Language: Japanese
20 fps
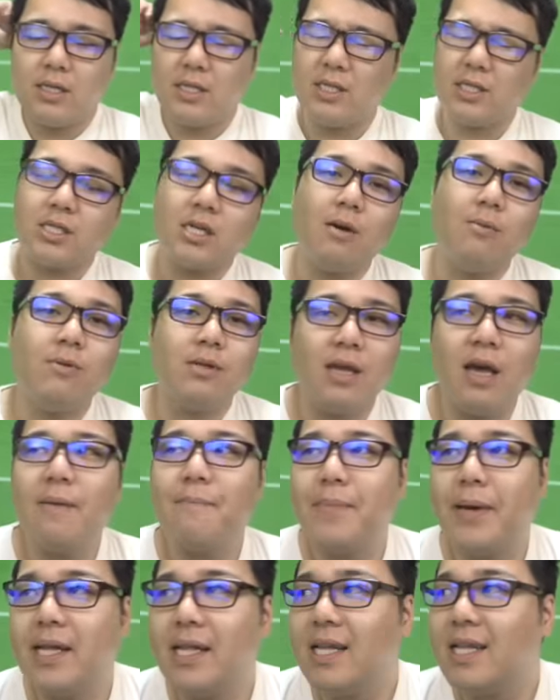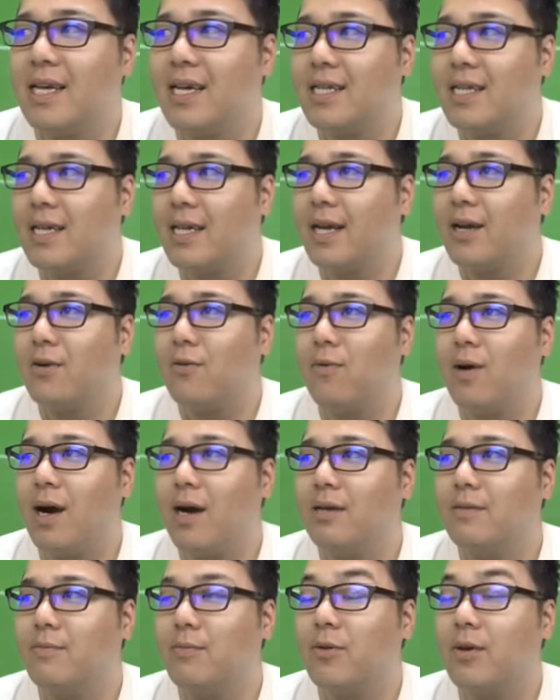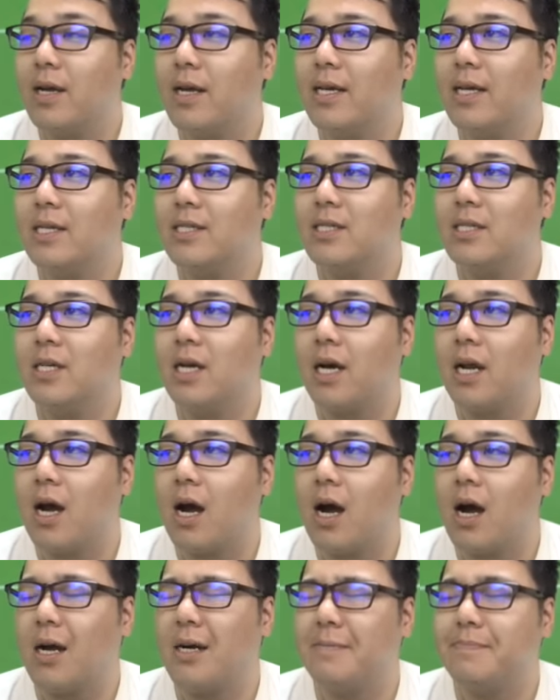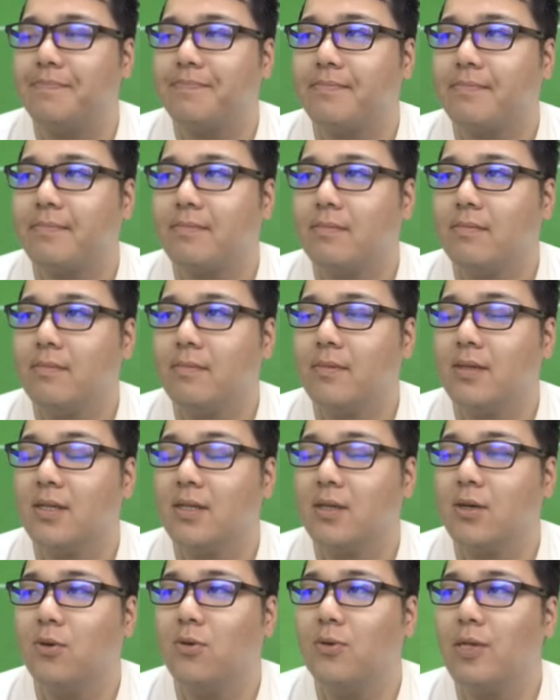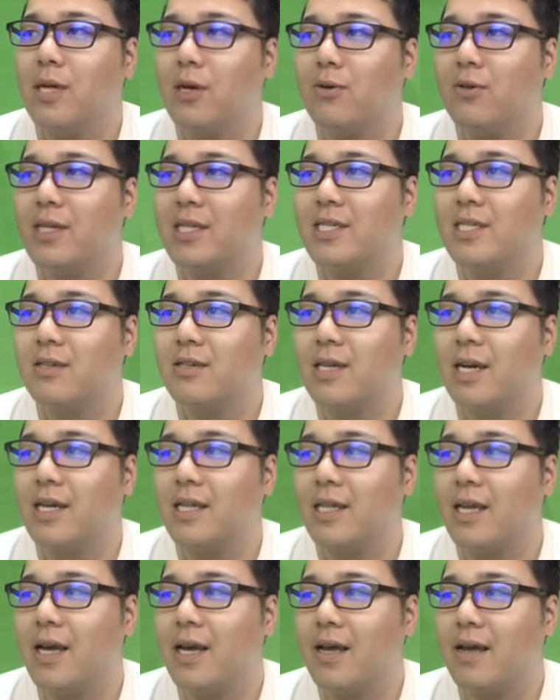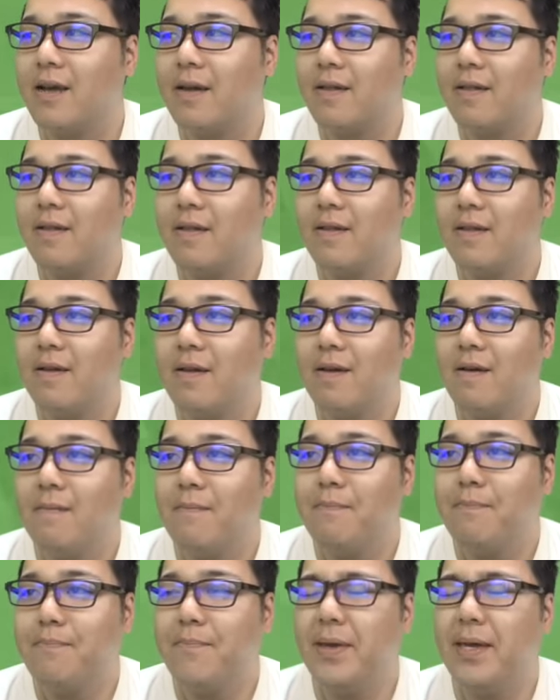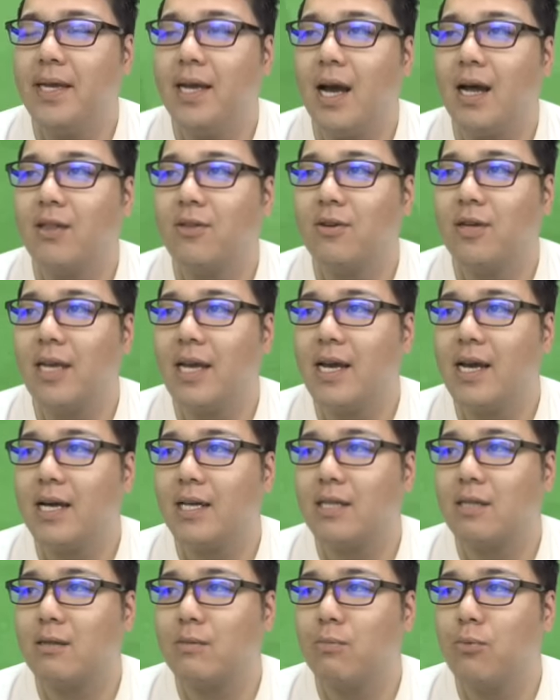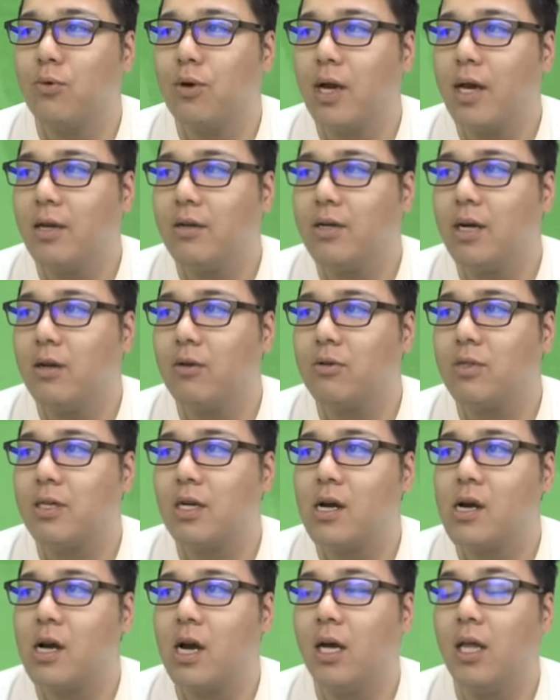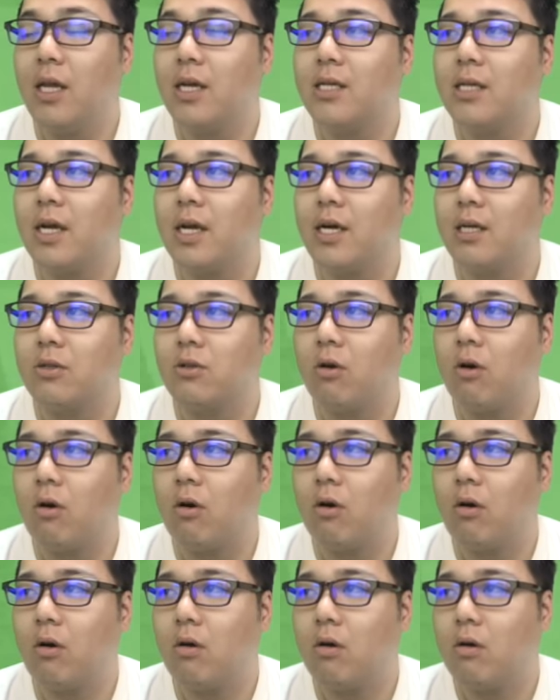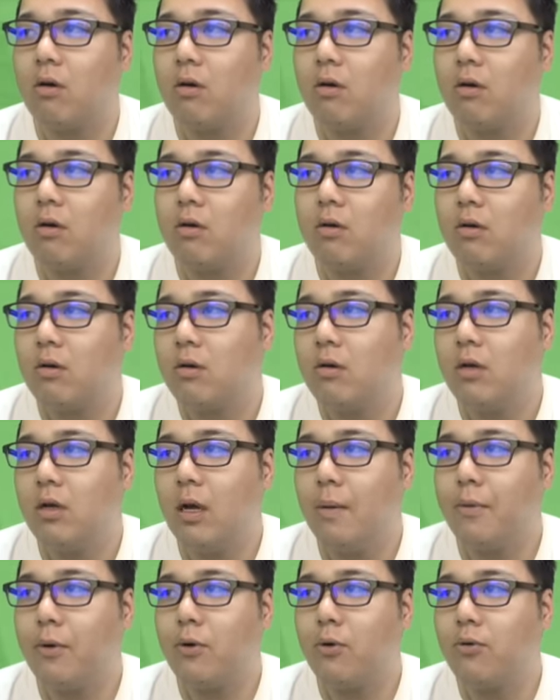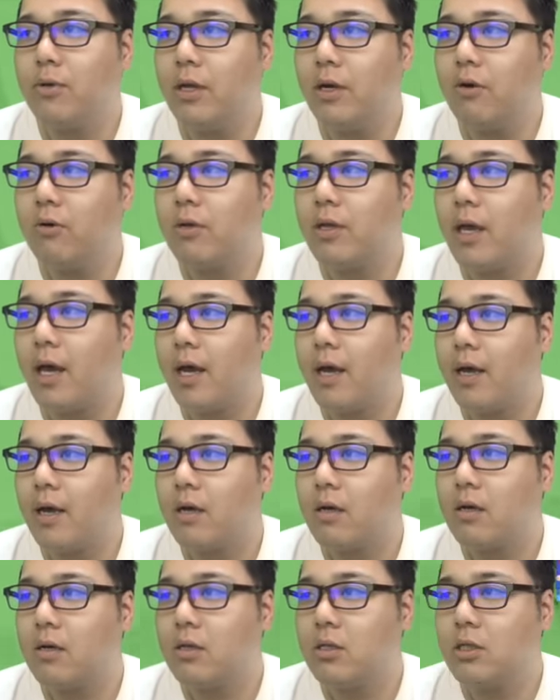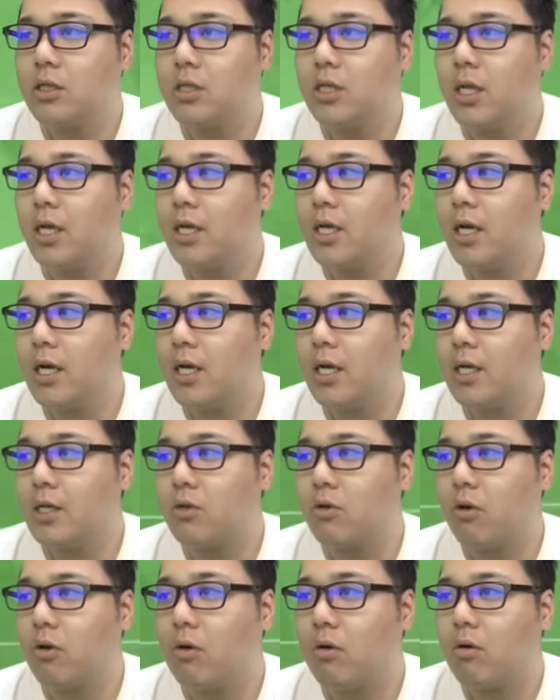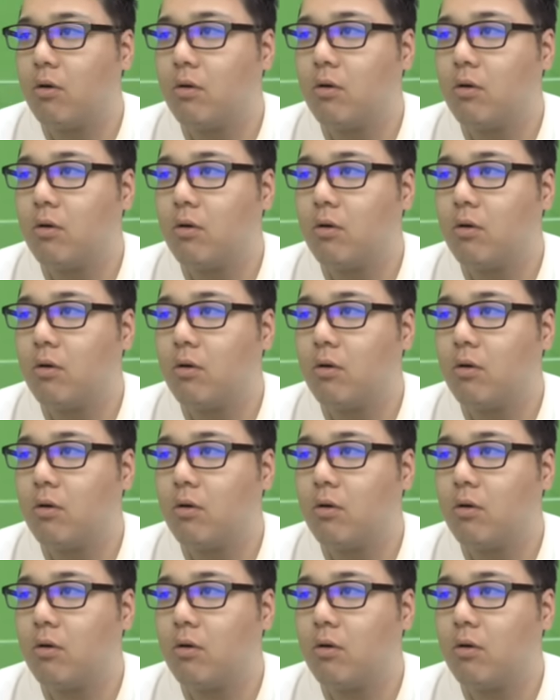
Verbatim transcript: しかもね、ペナ内で結構ファールもらいやすいから、こねこねしてるだけで P&K がもらえる可能性がかなり高いと。やっぱこねこねしていかないと。